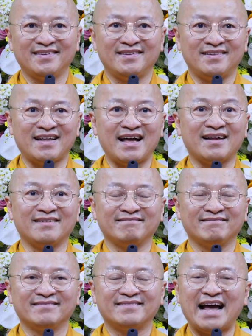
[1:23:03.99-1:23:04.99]
là
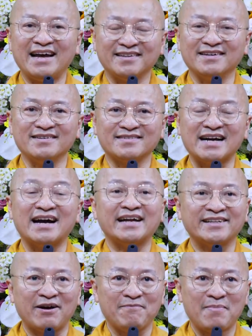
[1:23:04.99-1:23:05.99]
Thái tử Trần Anh
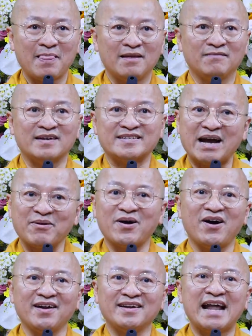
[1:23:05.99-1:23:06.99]
Tông, và sau
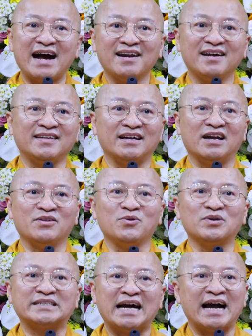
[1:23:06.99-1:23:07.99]
đó nâng lên thành là vua
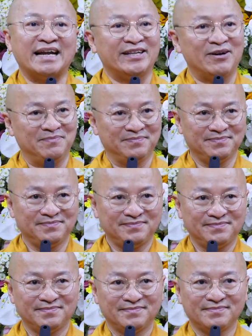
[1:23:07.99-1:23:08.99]
Trần Anh Tông,
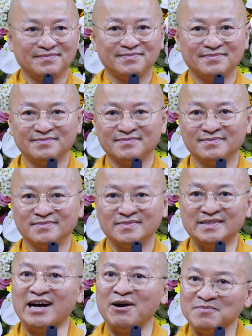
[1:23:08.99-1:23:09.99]

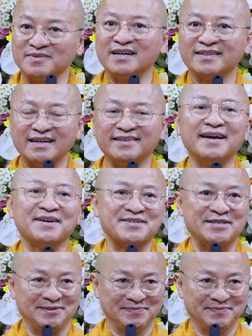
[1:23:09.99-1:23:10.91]
và ông trở thành thiền sư.